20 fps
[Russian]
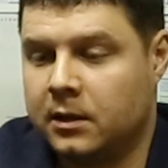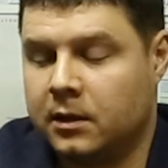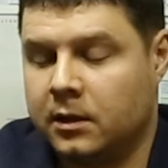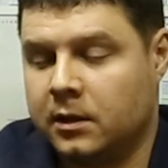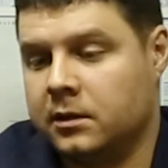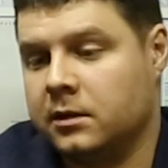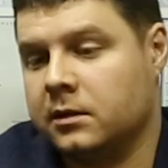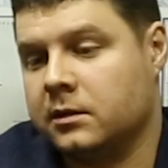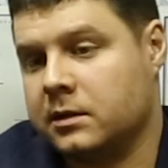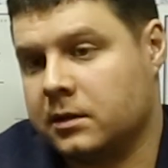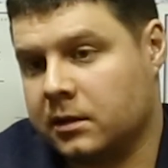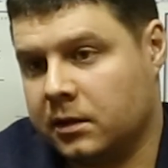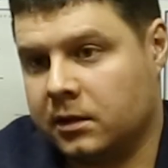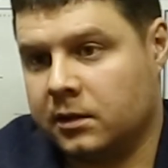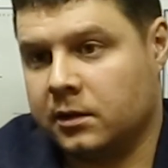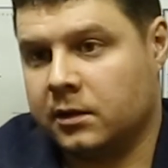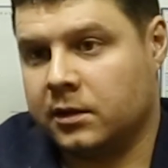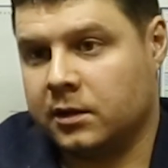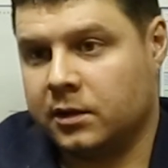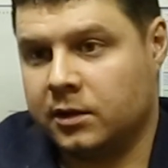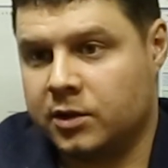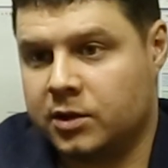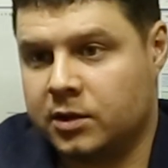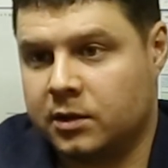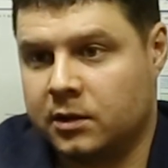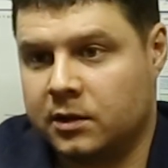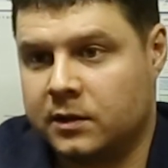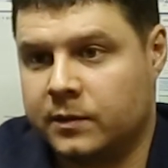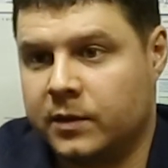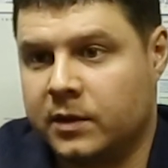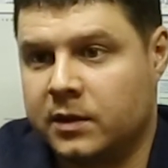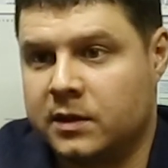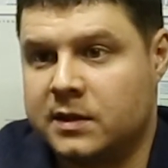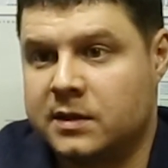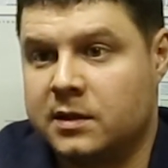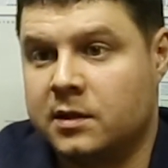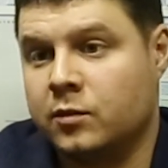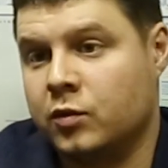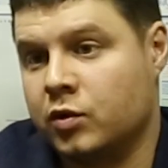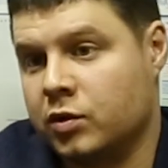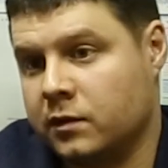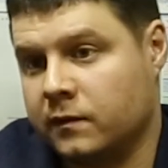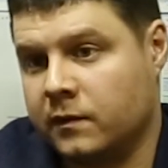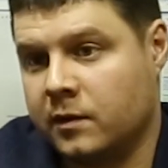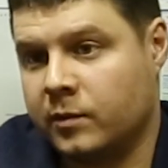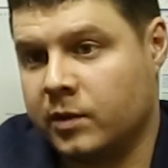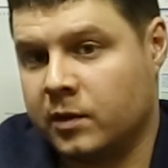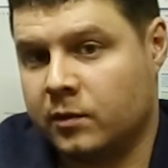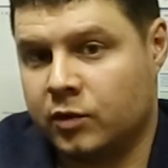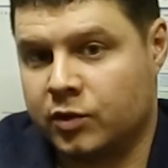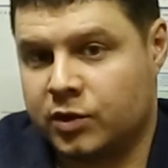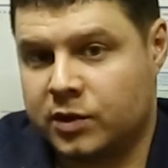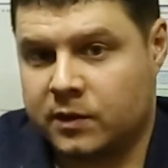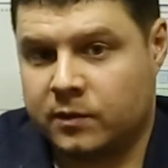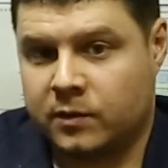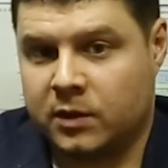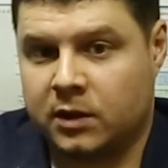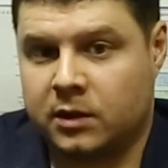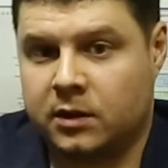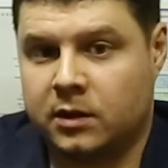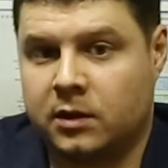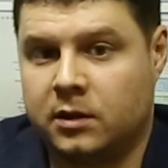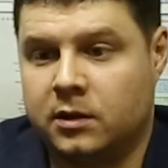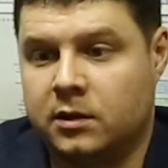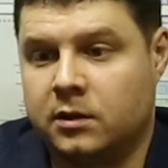отдел строительно-технической экспертизы не может вам помочь с метой,